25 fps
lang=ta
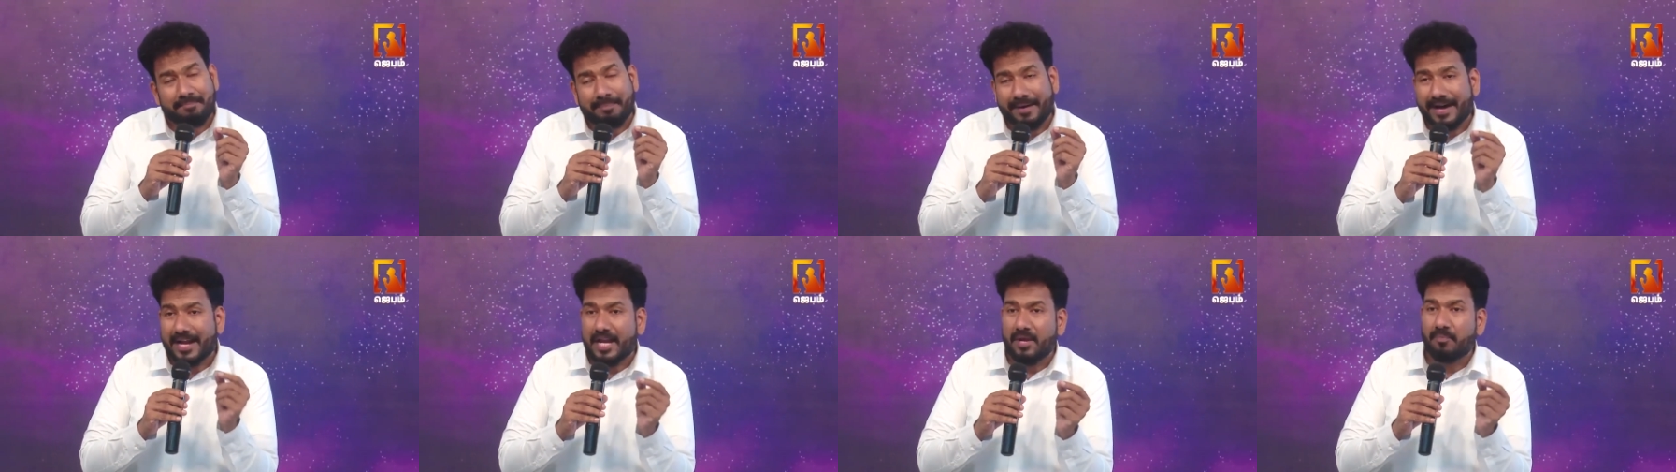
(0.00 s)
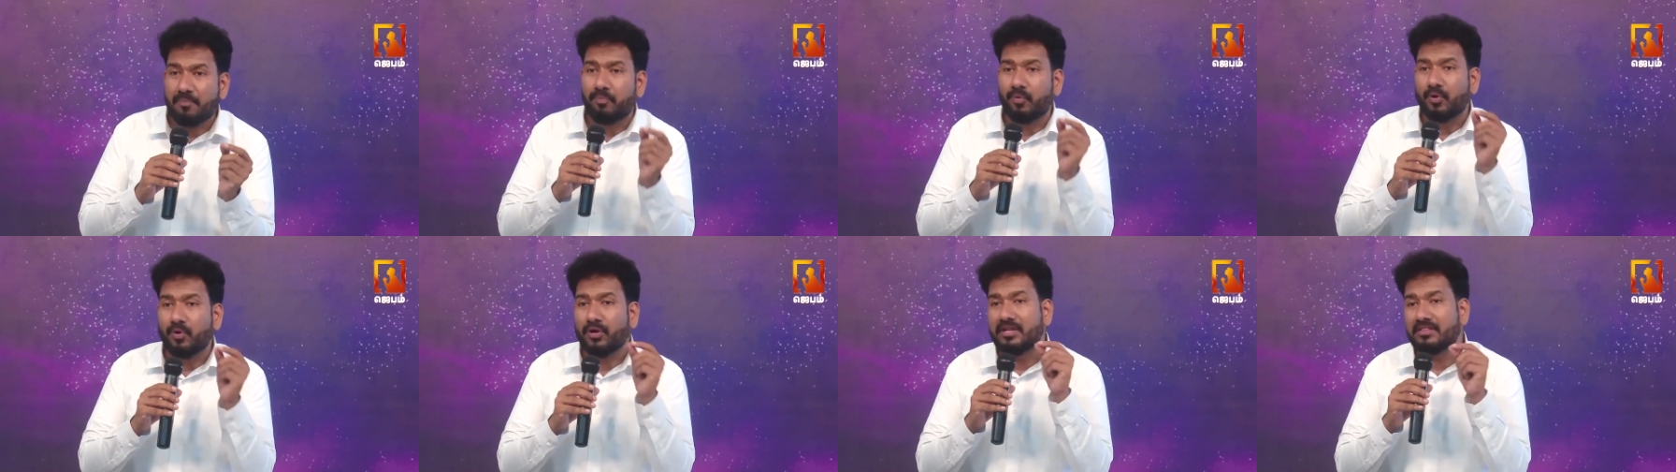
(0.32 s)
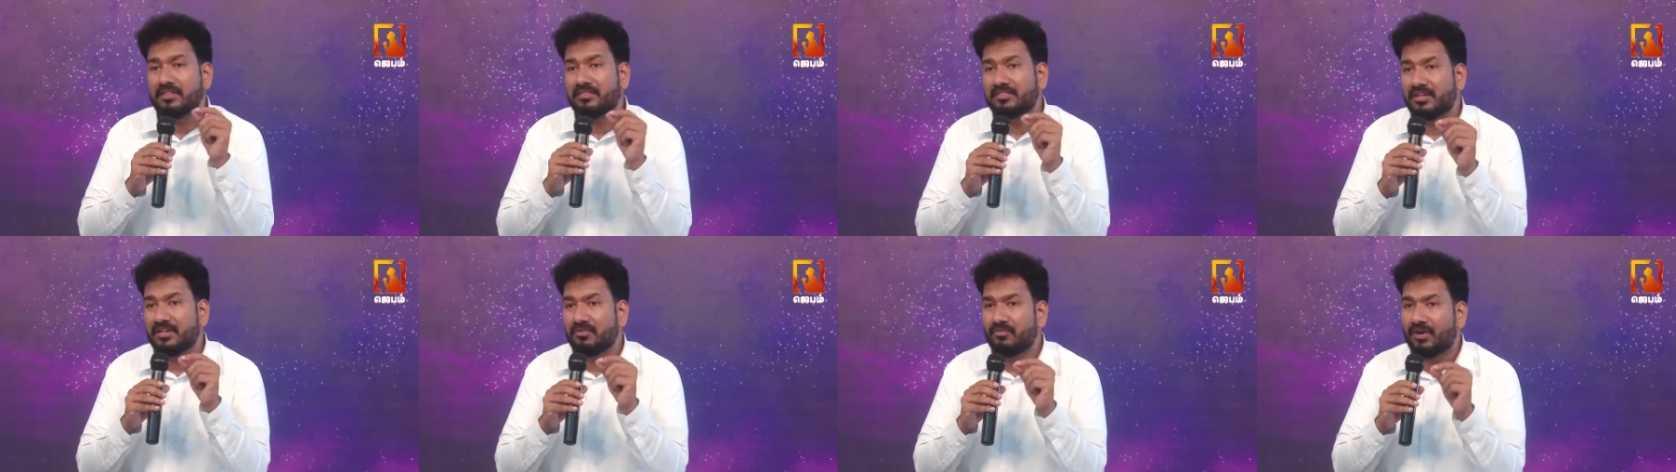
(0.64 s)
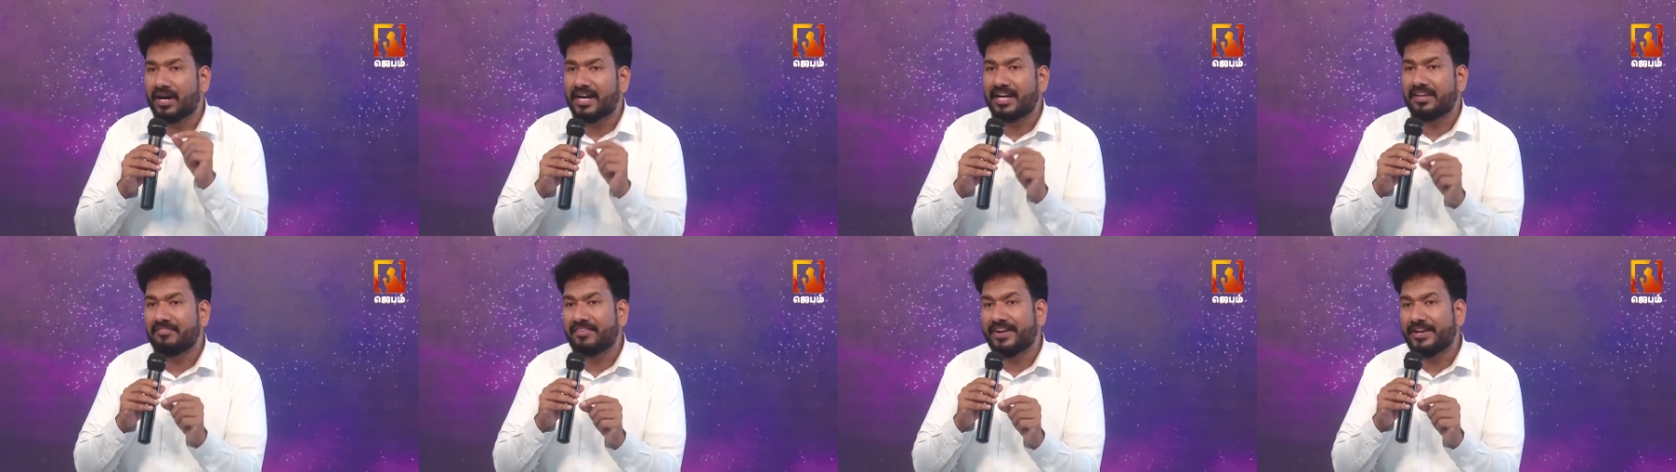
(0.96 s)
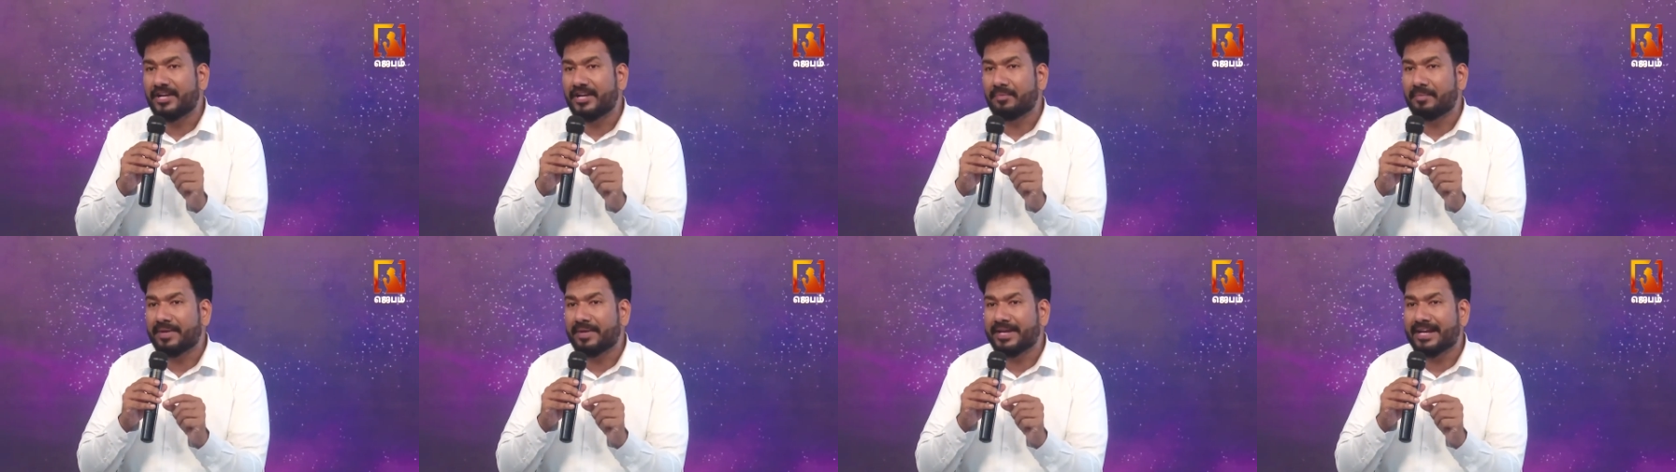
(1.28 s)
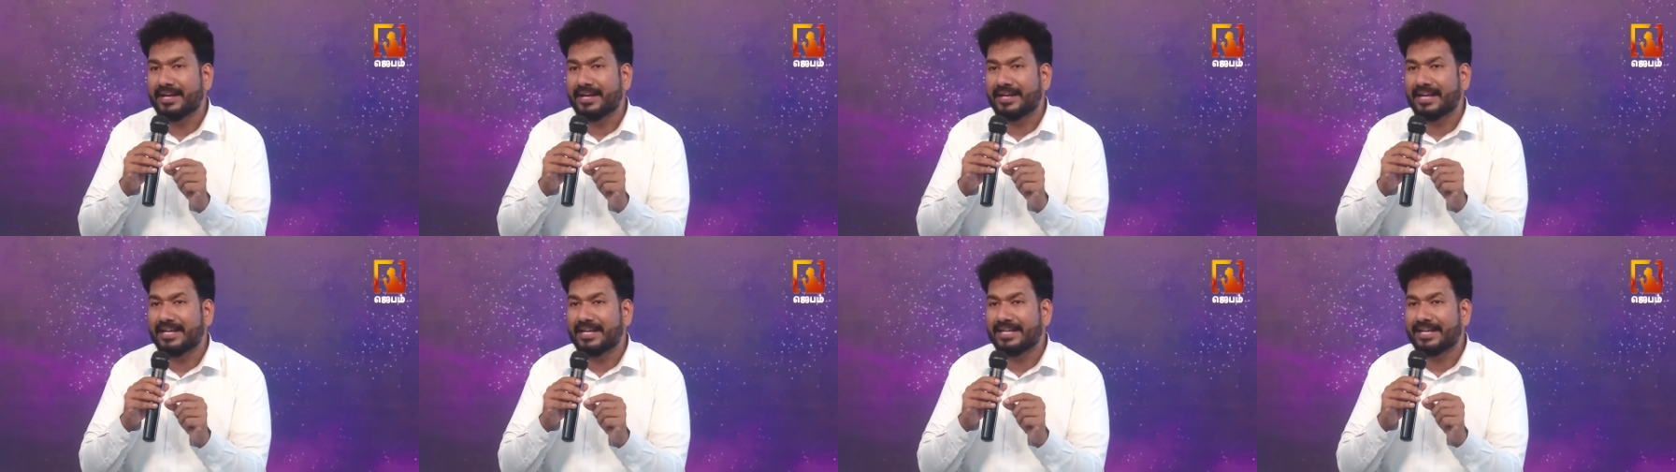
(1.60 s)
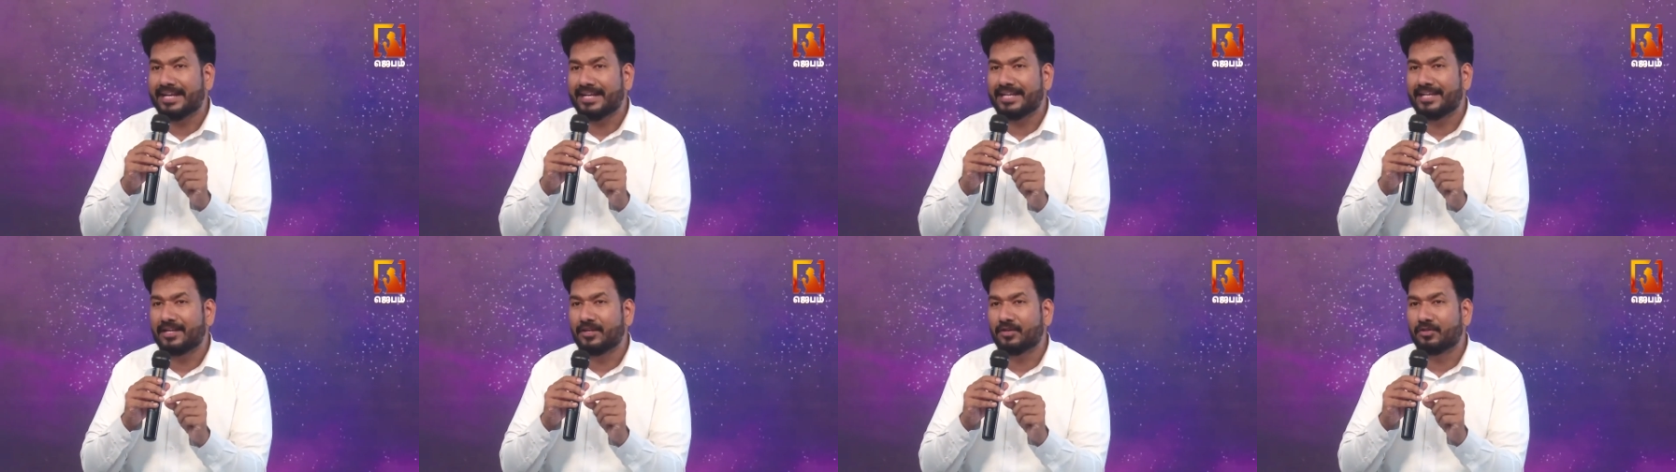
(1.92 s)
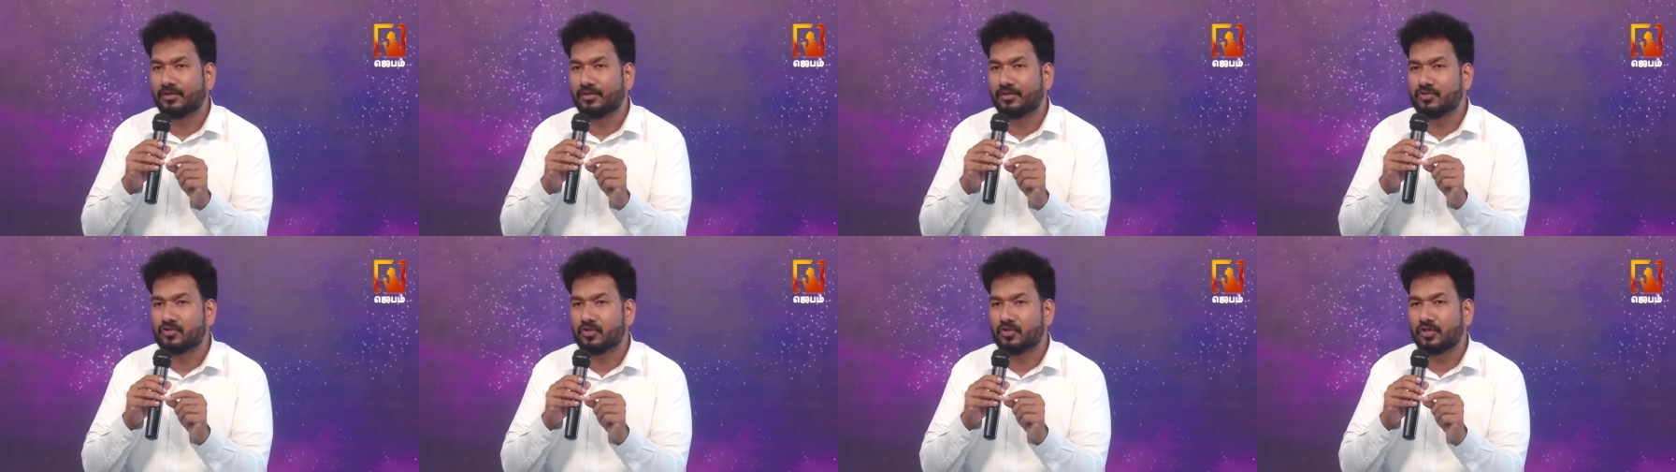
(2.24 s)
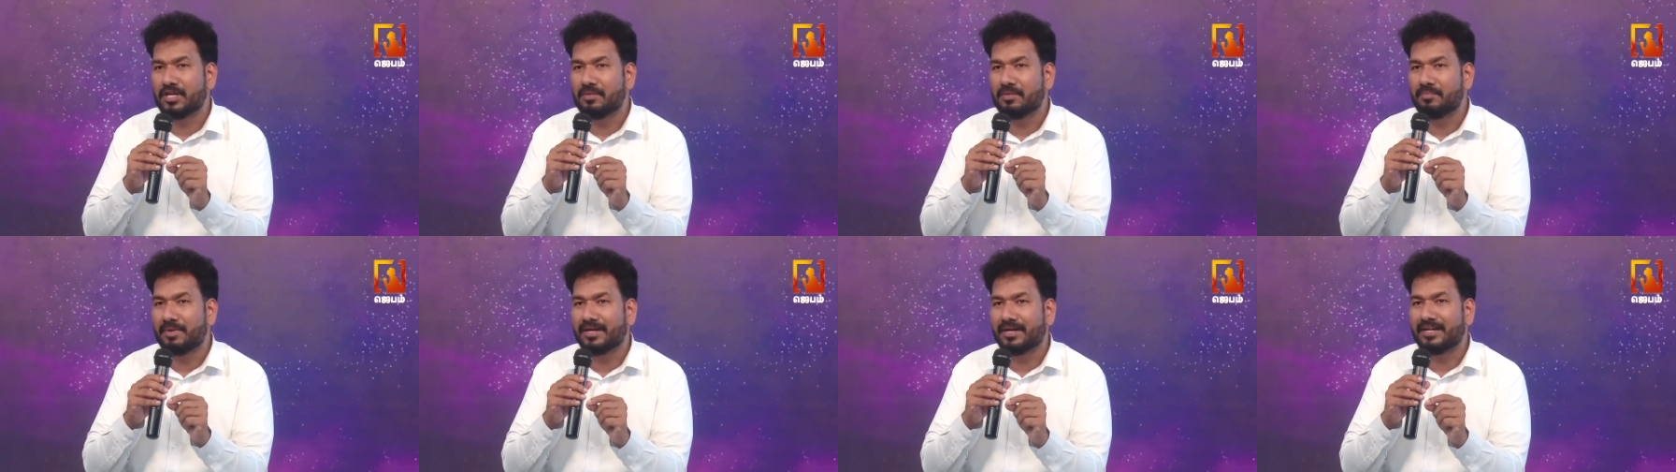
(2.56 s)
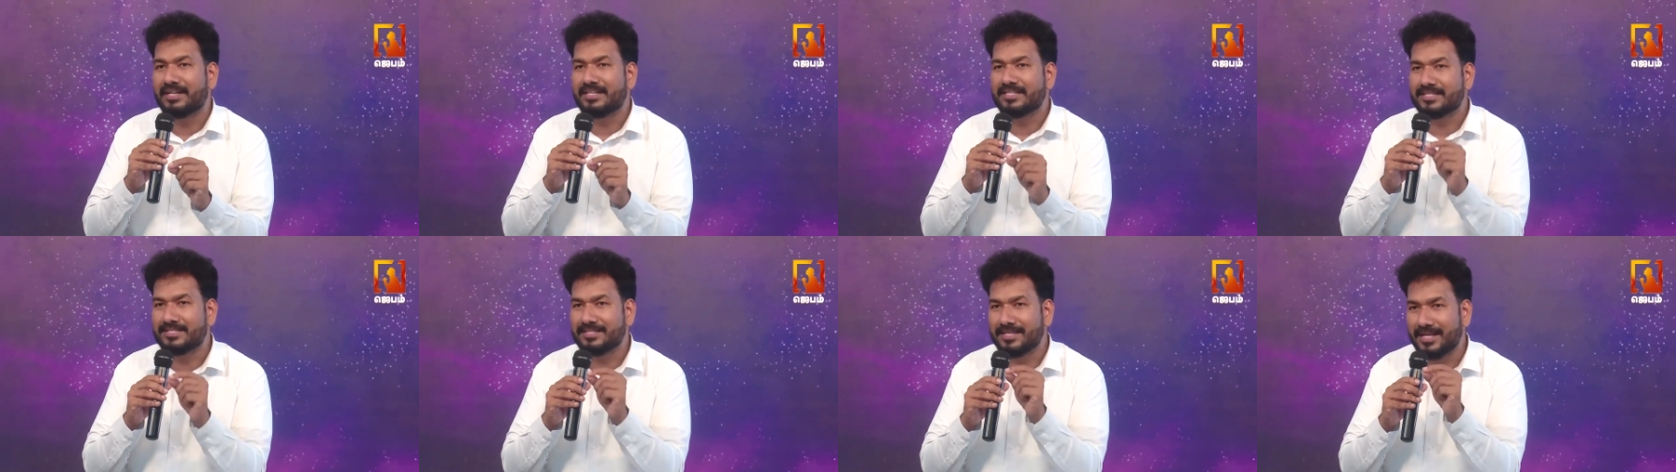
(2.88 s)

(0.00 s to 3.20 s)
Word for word: பரிபூர்ணத்தில் வாழ வேண்டுமே ஆனால் என்ன இருக்கணும் சொல்லுங்க பார்க்கலாம்